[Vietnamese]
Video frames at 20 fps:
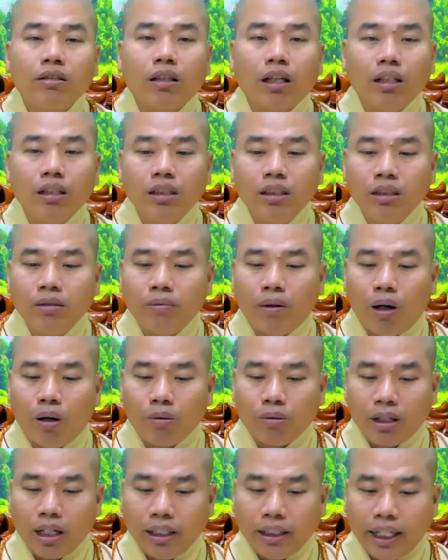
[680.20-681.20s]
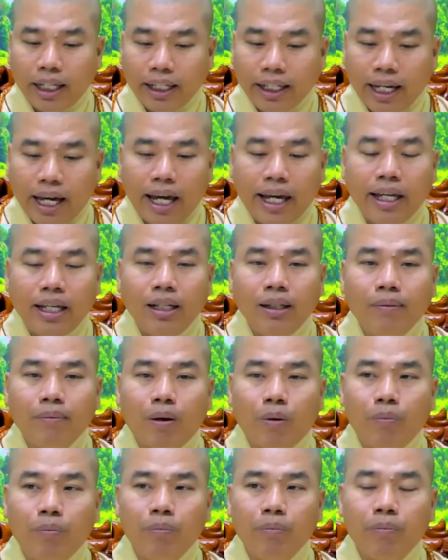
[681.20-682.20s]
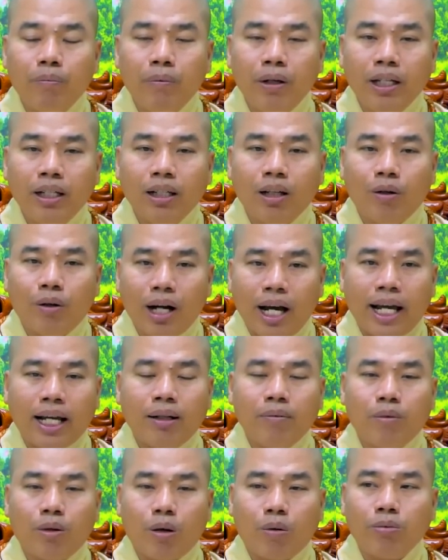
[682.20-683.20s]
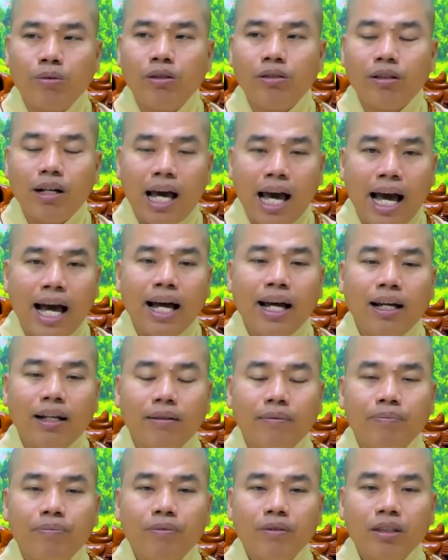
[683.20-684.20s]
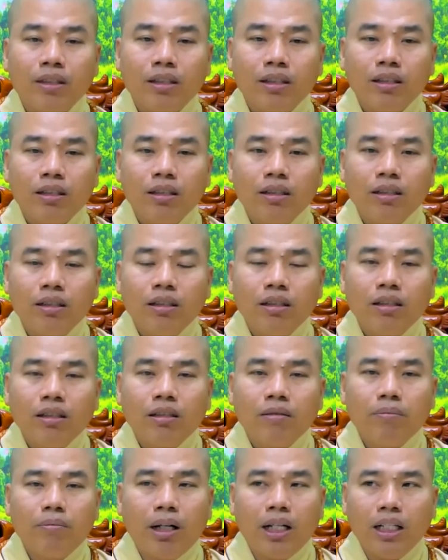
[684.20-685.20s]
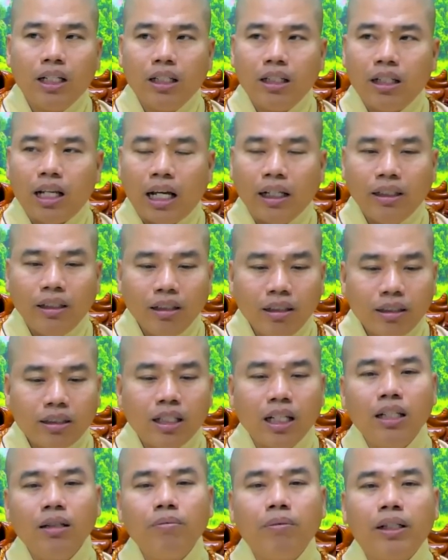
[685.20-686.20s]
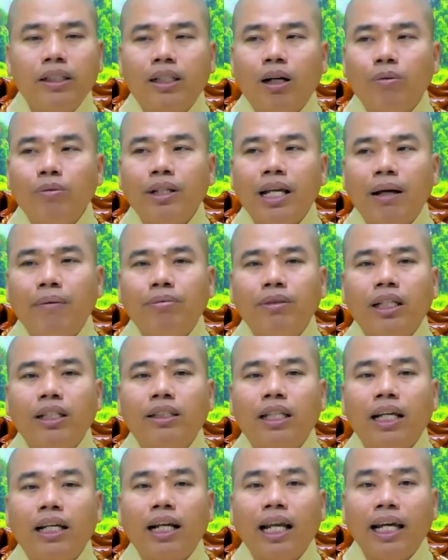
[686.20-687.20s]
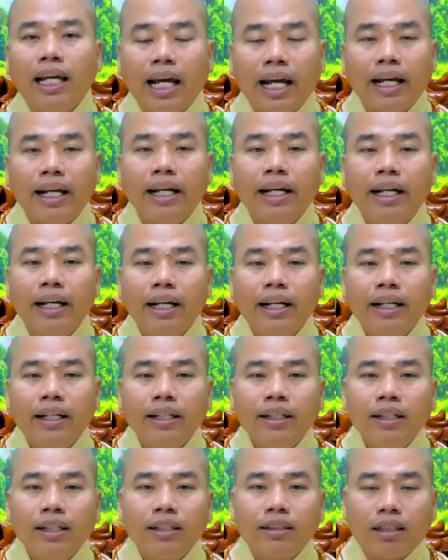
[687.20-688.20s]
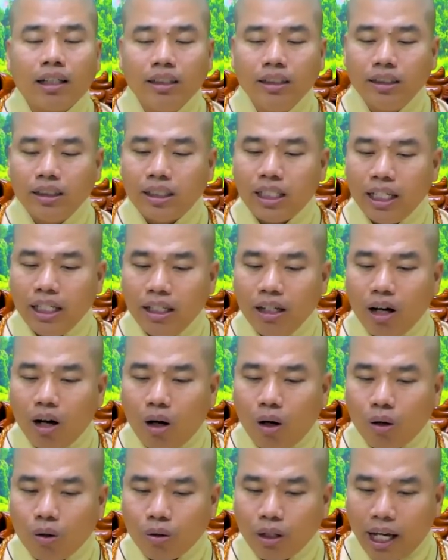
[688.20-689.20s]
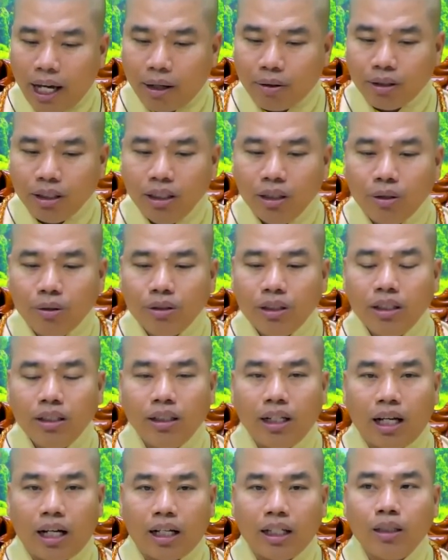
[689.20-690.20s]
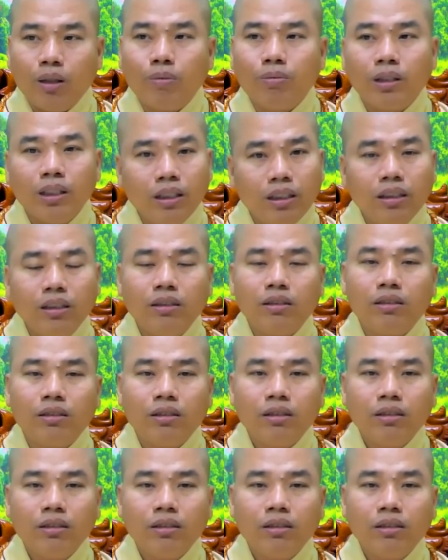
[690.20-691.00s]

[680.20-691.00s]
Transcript: từ một cái trái cây một miếng đồ ăn một cục nước đá mình đã chưa sinh mình không dám tùy tiện lấy ăn từ khi đồ nào ví dụ như là cái thùng nước